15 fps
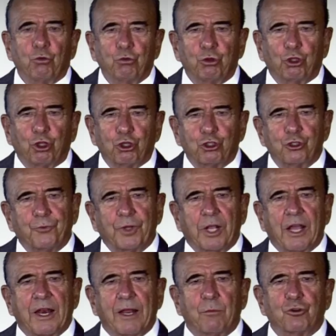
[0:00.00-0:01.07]
Juntos
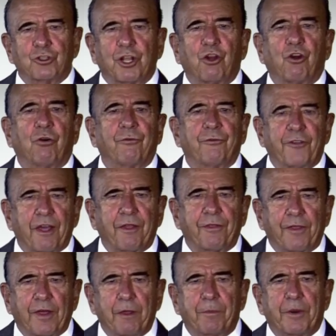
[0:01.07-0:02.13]
ganamos en
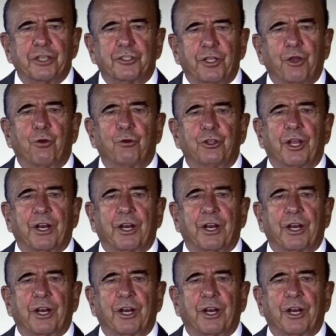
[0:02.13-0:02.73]
confianza y prestigio